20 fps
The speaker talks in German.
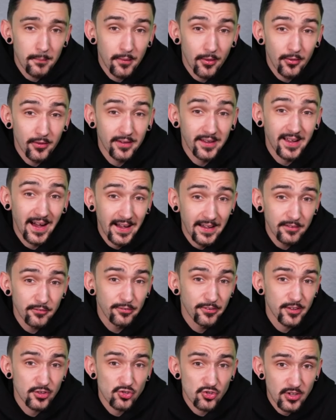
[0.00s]
haben auch kein
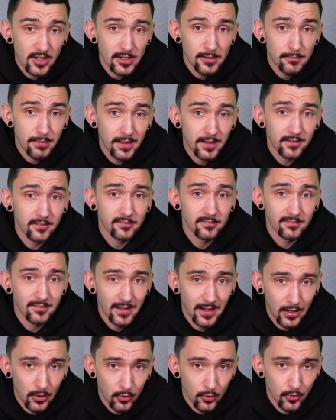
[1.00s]
verstellbares
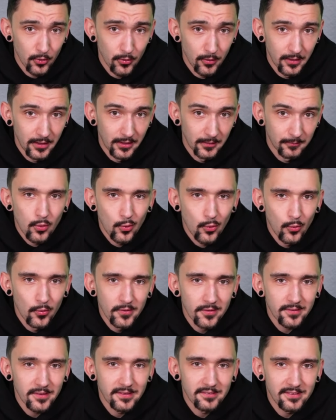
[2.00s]
Tauchrohr
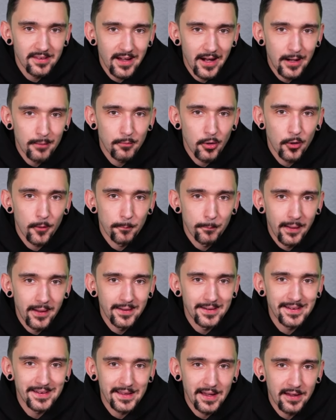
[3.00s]
und sie haben auch
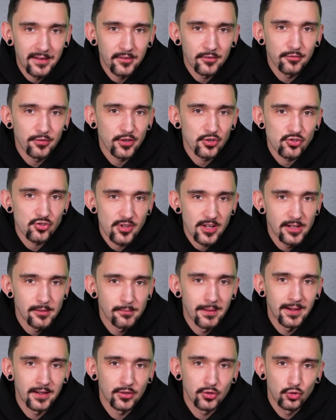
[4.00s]
beide keinen
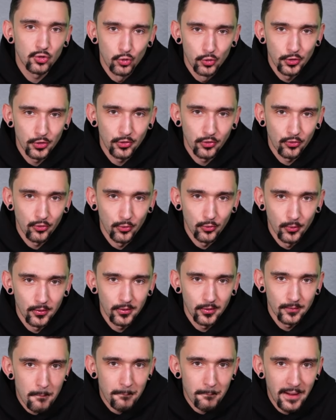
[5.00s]
verstellbaren Durchzug.
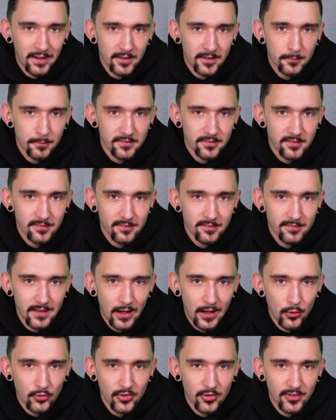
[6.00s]
Beide besitzen
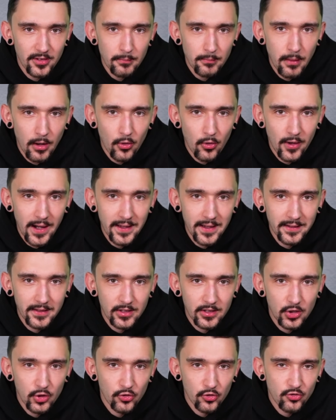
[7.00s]
außerdem auch ein
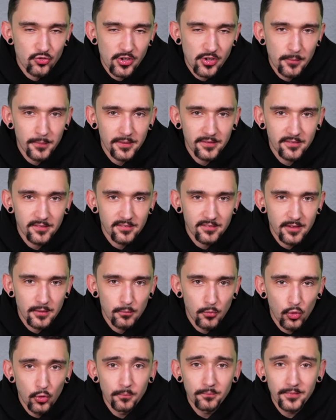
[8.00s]
Closed Chamber
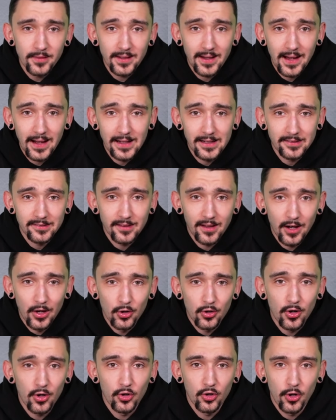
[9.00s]
System, um den alten
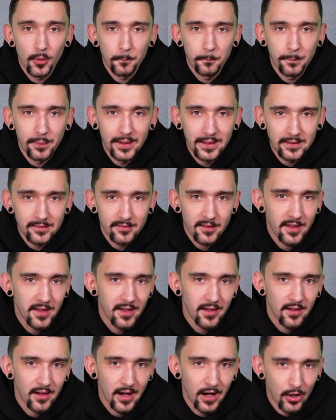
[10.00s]
Rauch komplett
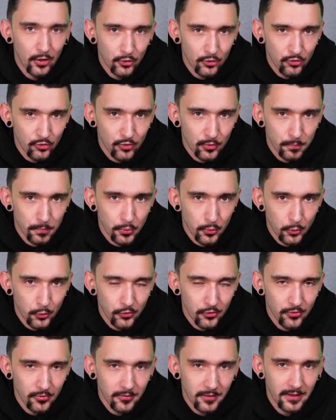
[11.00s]

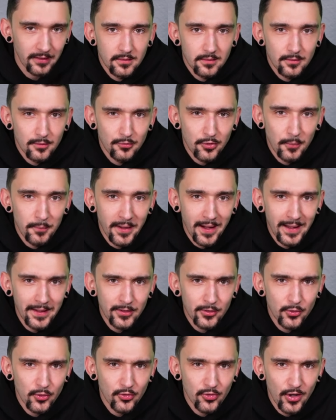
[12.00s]
auszupusten. Vom
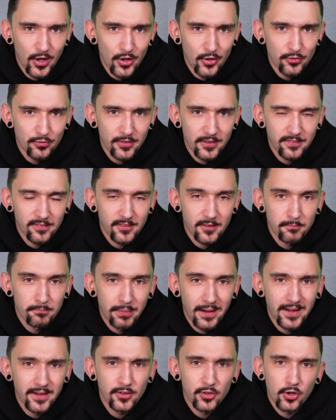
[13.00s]
Reinigungsaufwand sind
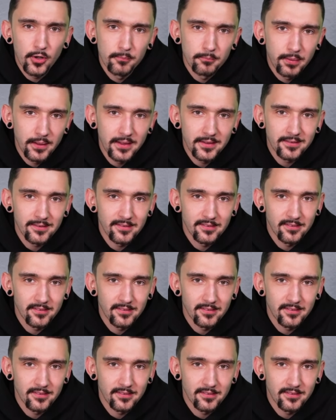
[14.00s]
beide komplett